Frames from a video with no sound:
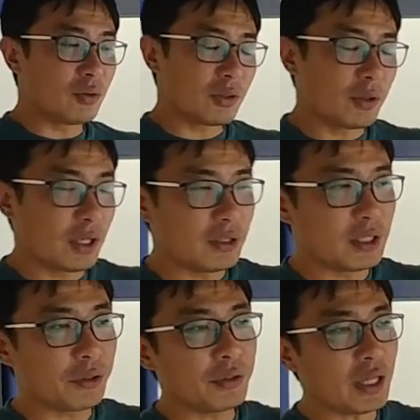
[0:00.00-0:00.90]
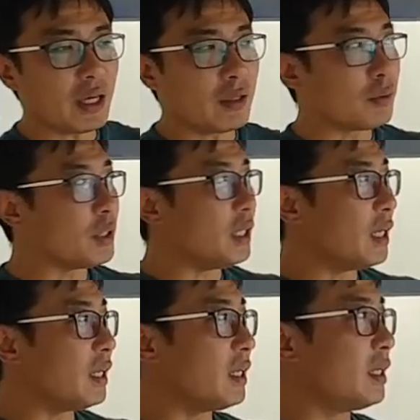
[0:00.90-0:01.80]
그런데 이제 현대하고
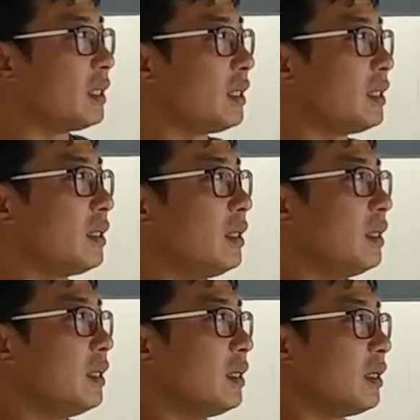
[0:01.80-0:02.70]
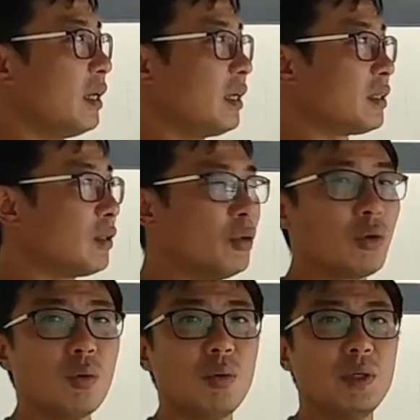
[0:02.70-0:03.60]
기아에 그걸
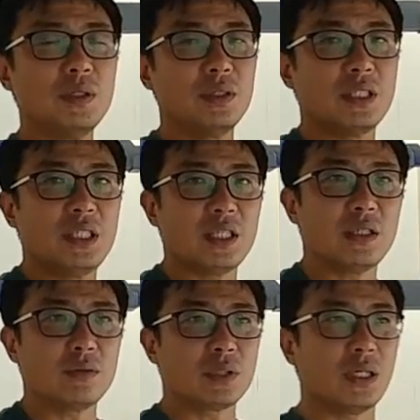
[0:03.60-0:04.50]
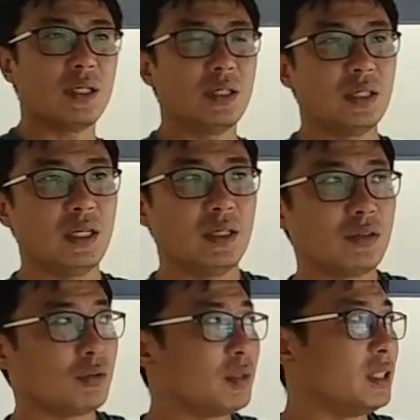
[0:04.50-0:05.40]
놓고 보면은
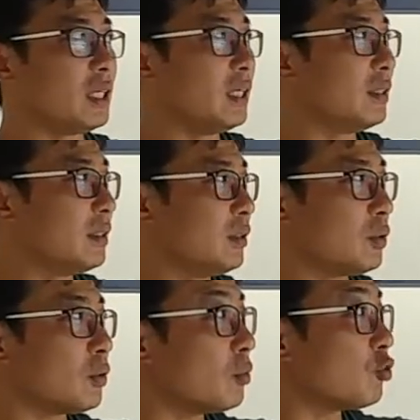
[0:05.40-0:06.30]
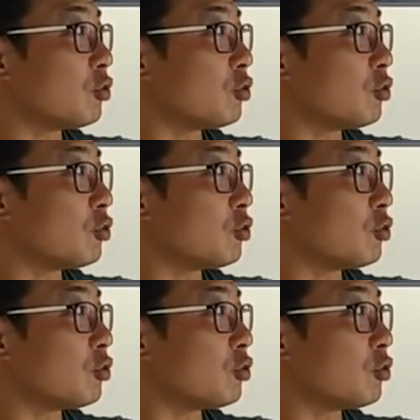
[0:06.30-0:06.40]
기아자동차의 좀 디자인은 조금